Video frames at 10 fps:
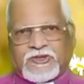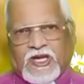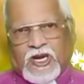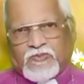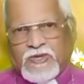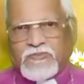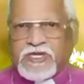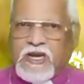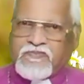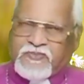தர்மம்
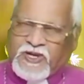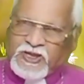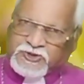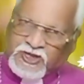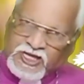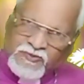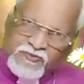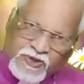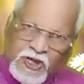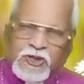எப்படி செய்ய
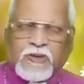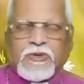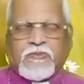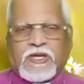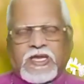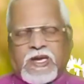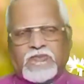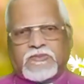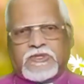வேண்டும் என்பதையும்